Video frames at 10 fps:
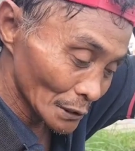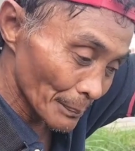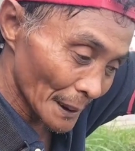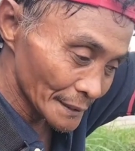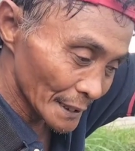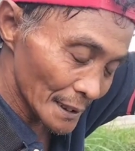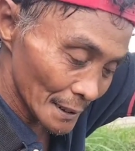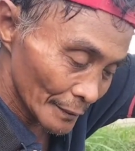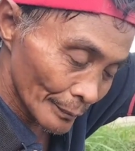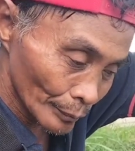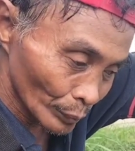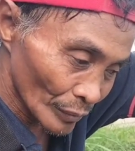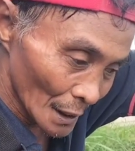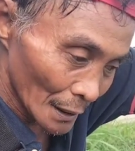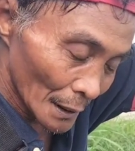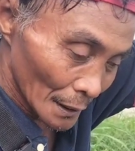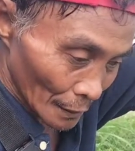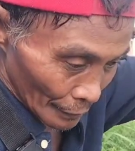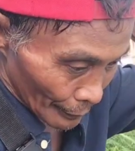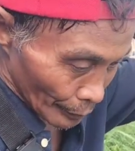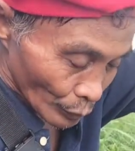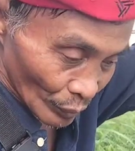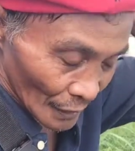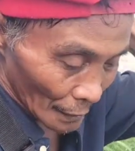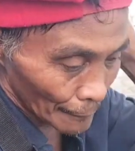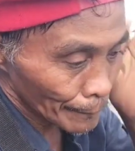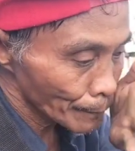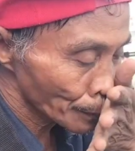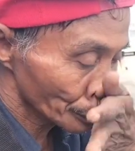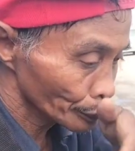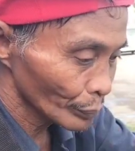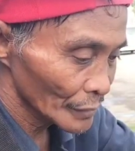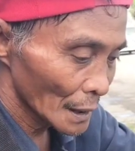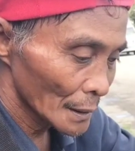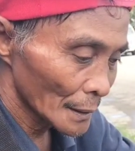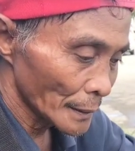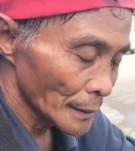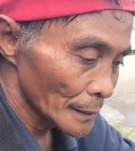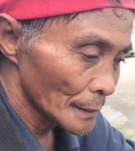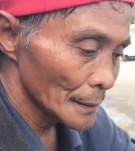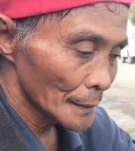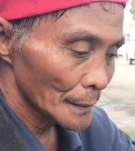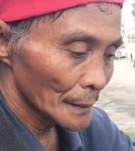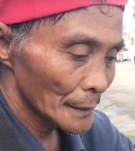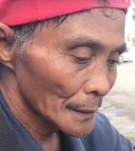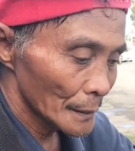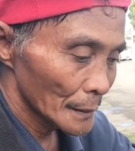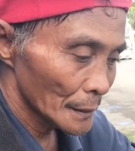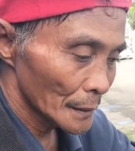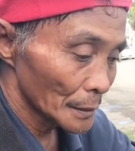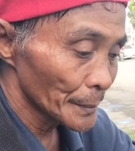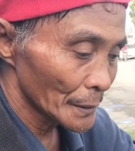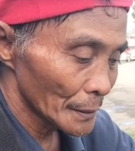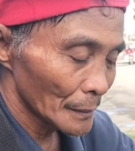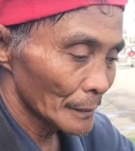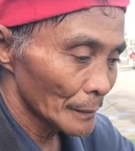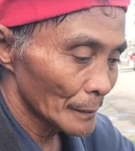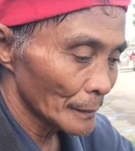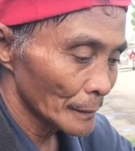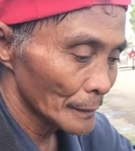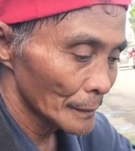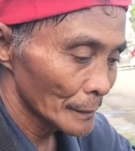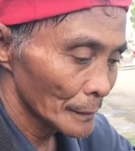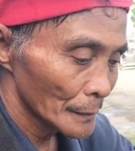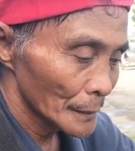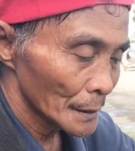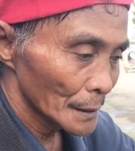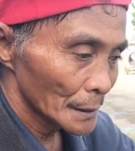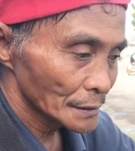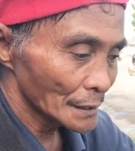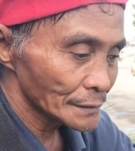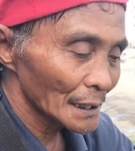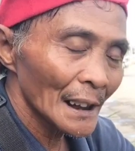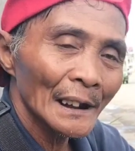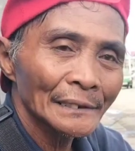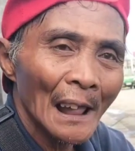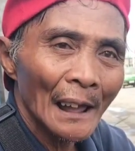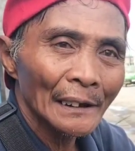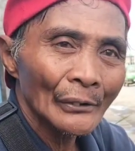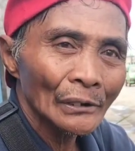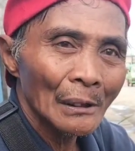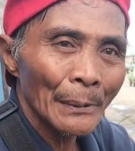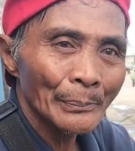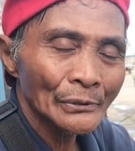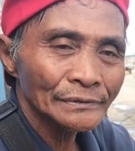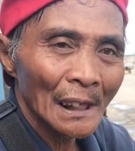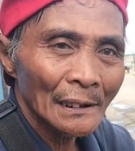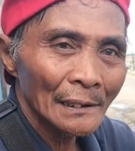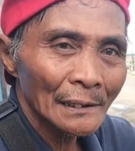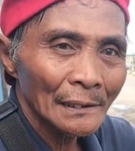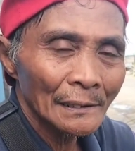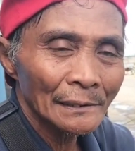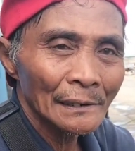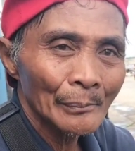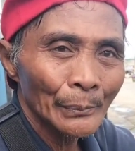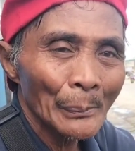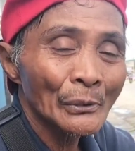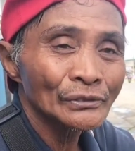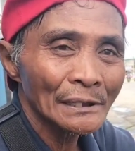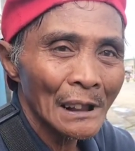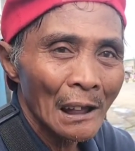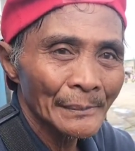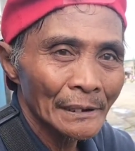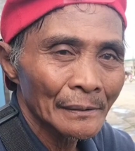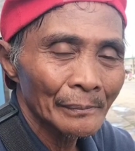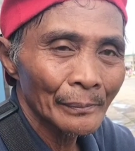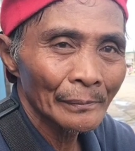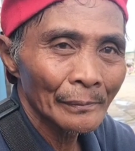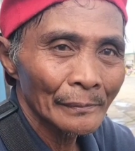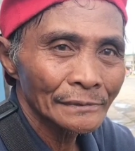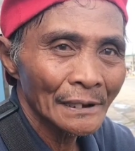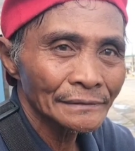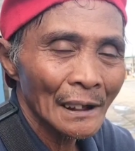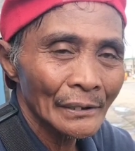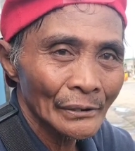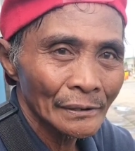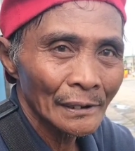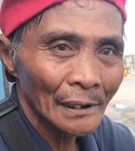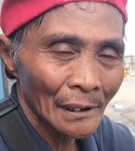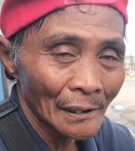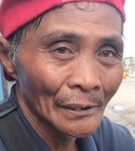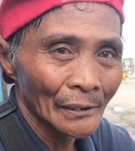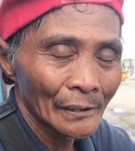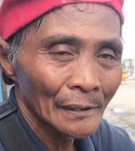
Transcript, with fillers: Pandi. Ah, pag galing kayong Pandi bago magpalingki ng Santa Maria. Sa may Santa Clara, alam niyo yun? Santa Clara, daanan ko yan, papuntang, papunta sa amin. Ah, dadaanan pa yung Santa Clara.